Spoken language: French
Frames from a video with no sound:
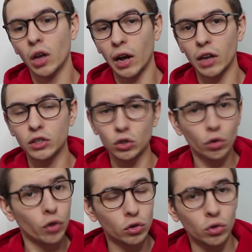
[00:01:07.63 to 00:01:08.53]
À
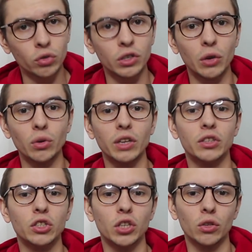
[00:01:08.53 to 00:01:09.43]
19h30, il y a eu les
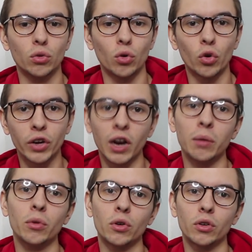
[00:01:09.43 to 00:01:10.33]
DJ de Haut
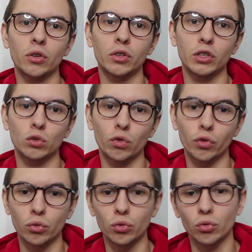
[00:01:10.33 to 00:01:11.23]
Calme euh, qui sont
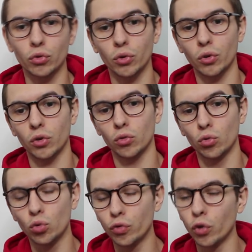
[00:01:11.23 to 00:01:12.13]
venus, donc euh, de
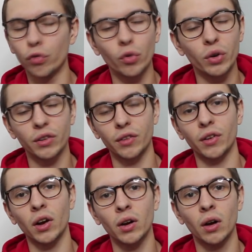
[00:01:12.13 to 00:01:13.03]
couvre-feu, etc.